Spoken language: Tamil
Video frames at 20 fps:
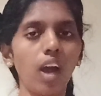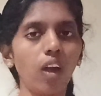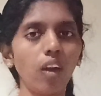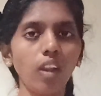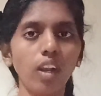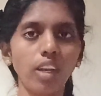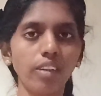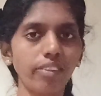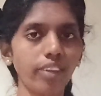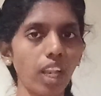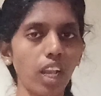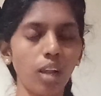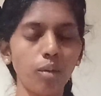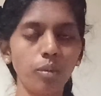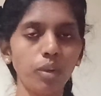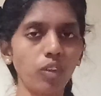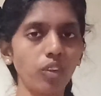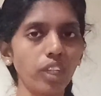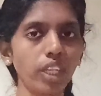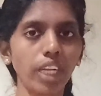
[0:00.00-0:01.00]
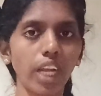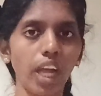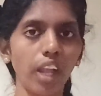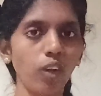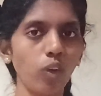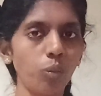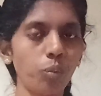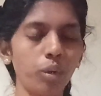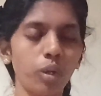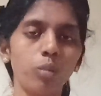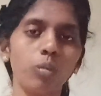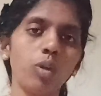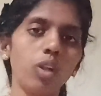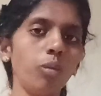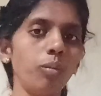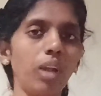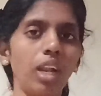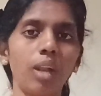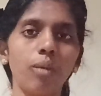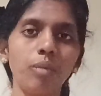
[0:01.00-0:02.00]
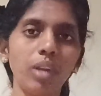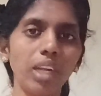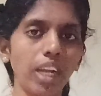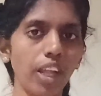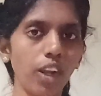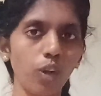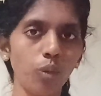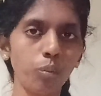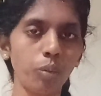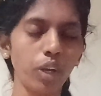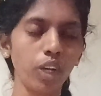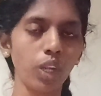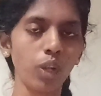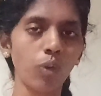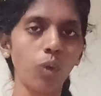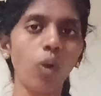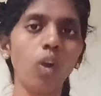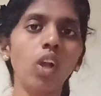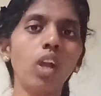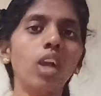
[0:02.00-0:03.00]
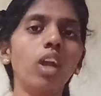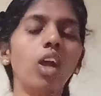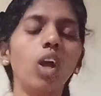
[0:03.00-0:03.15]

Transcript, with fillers: ஆர்டர்ஸ் எல்லாமே வந்து கேரி அவுட் பண்ணும்போது நம்ம எல்லாமே கேரி அவுட் பண்ணிடுவோம்